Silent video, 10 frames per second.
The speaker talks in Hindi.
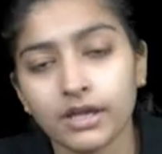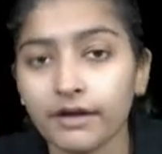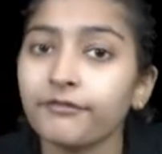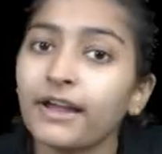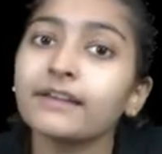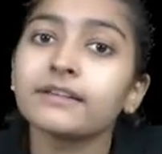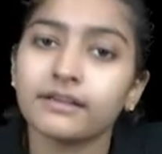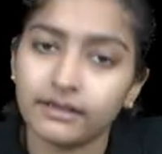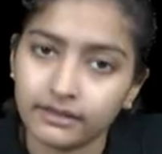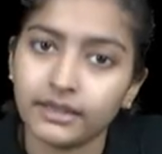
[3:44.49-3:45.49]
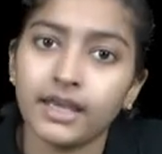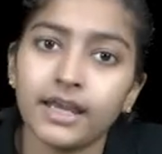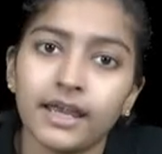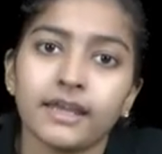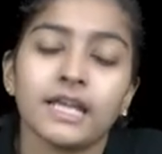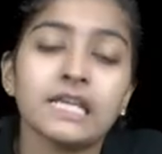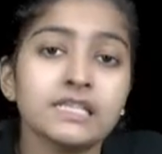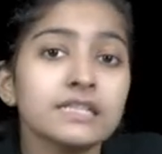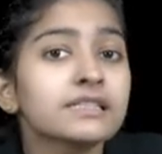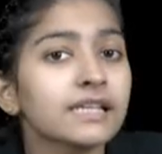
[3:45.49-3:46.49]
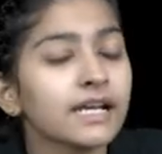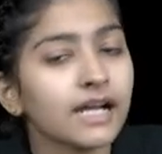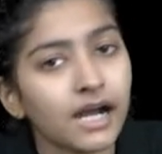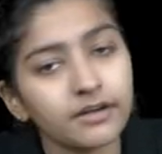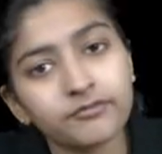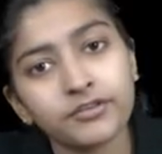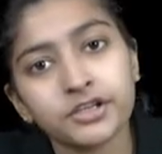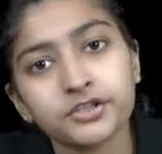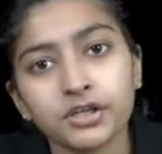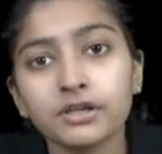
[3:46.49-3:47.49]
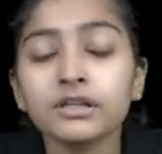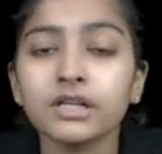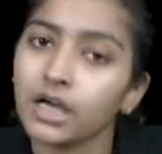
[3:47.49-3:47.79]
अफेक्ट करते हैं यानी जिसके कारण फ्रिक्शन